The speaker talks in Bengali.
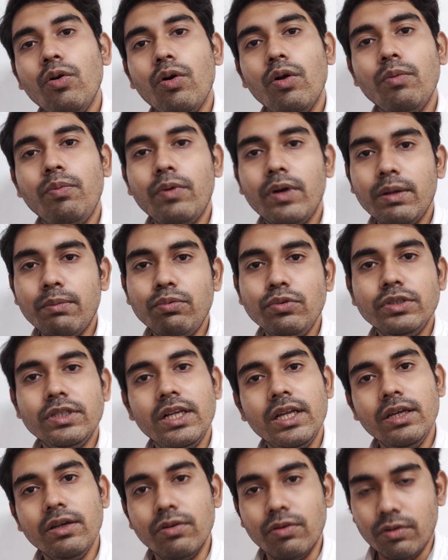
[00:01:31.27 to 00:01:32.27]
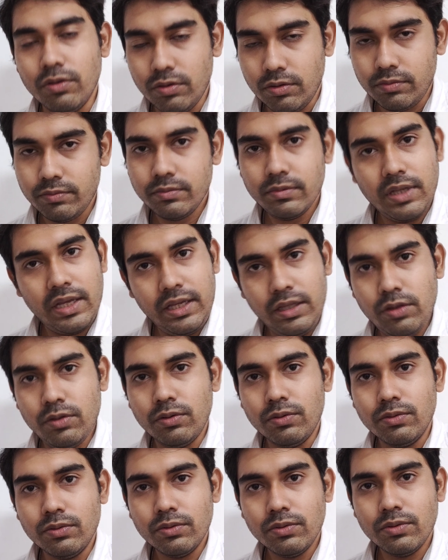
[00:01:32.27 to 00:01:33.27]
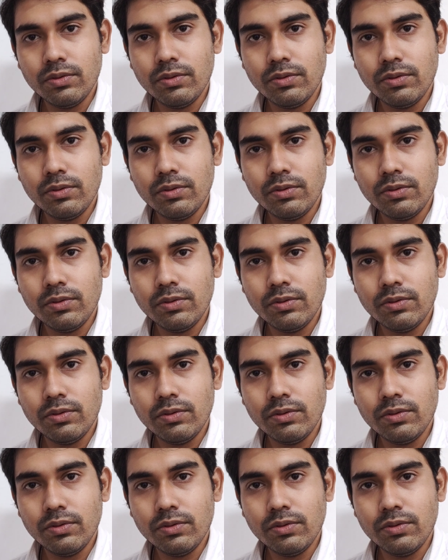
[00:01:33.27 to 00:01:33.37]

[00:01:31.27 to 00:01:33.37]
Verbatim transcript: গল্পটা বুঝলেই হলো এই তো